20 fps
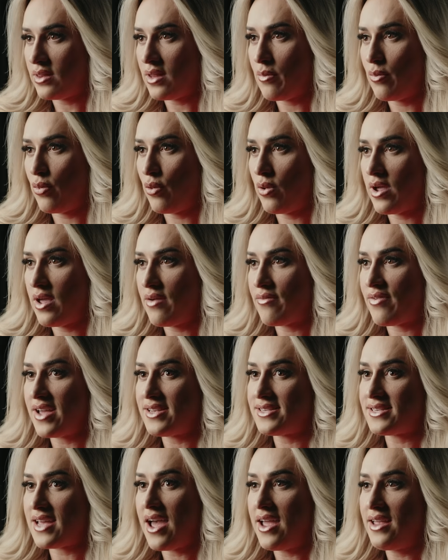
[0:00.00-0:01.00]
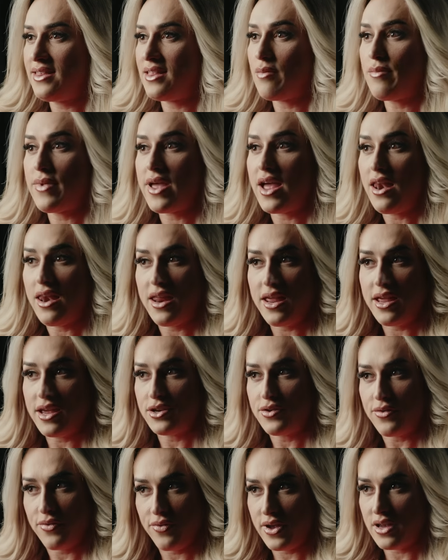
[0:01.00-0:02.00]
até porque vai sair da minha linha
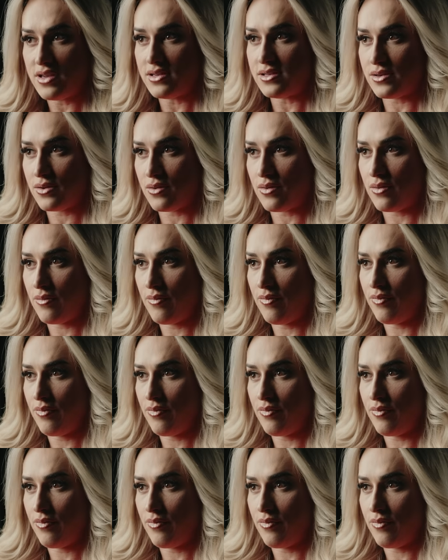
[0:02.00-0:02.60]
de físico.